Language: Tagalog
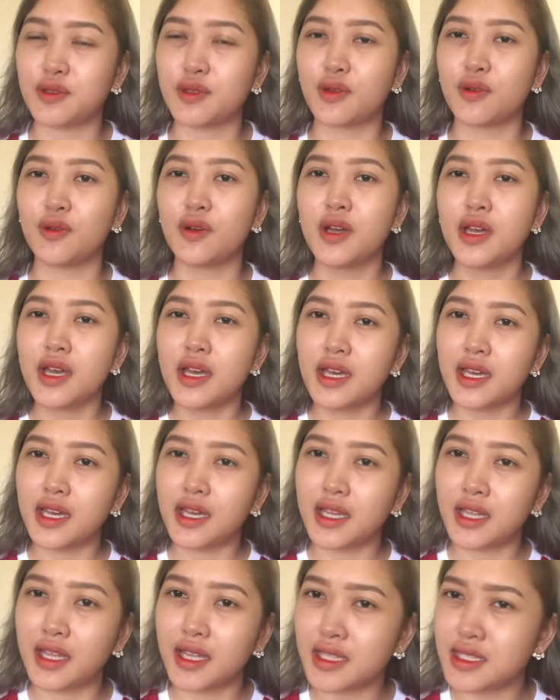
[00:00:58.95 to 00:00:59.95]
So,
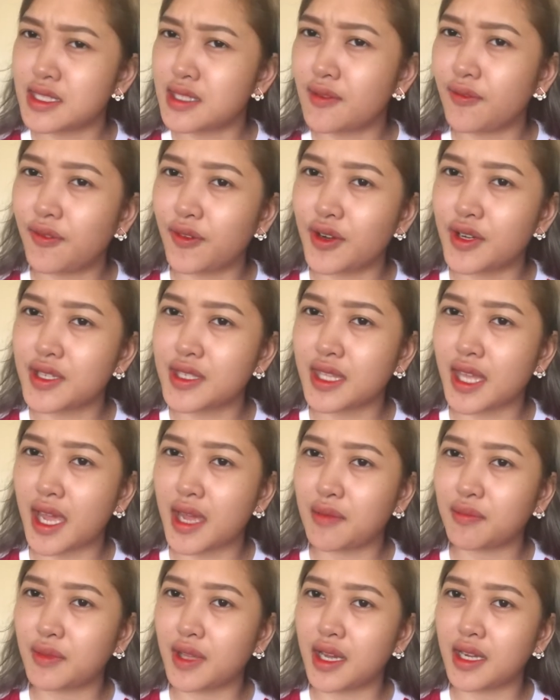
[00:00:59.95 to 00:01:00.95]
it's the first
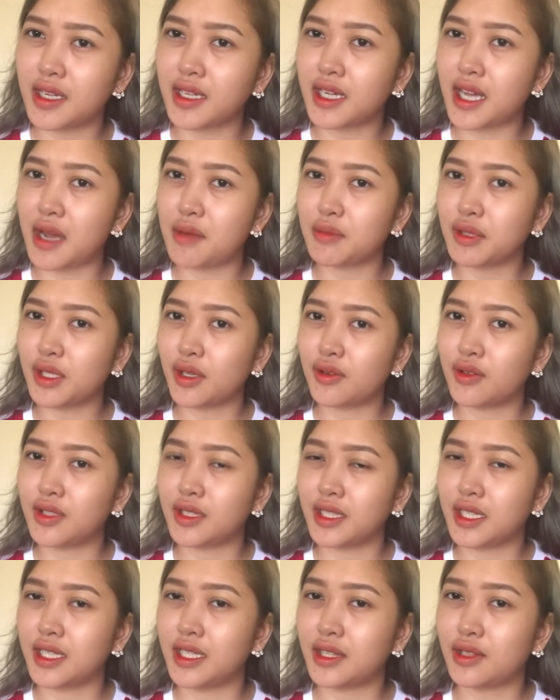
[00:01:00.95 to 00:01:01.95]
time na gagamit ako
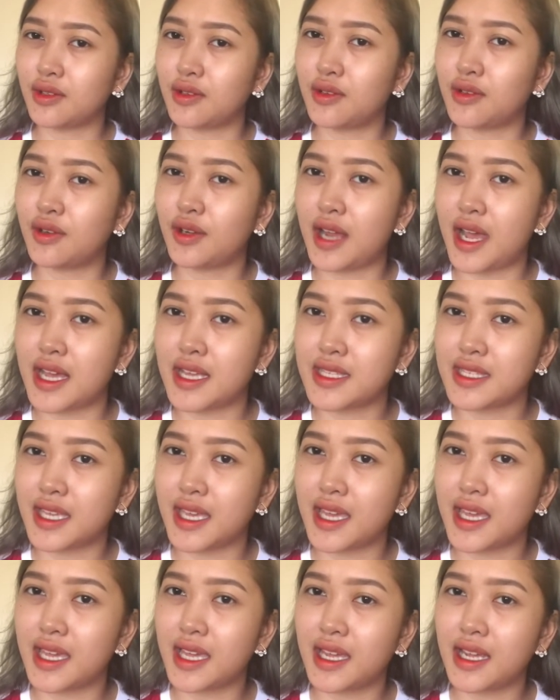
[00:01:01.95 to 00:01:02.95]
ng ganitong
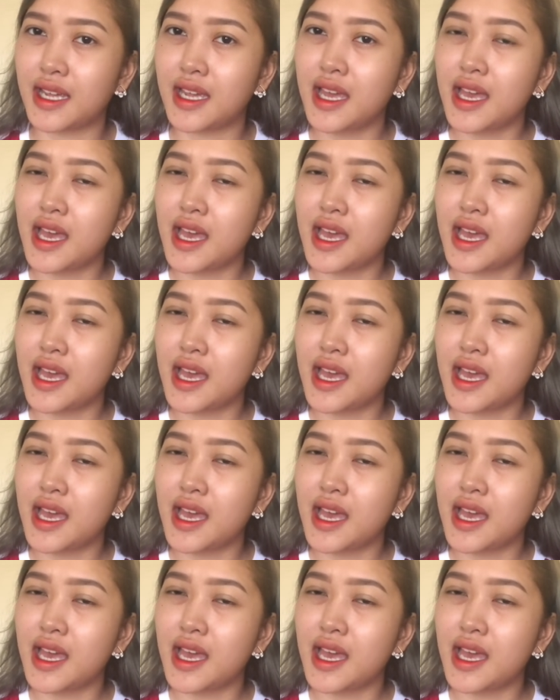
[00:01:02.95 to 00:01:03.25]
klaseng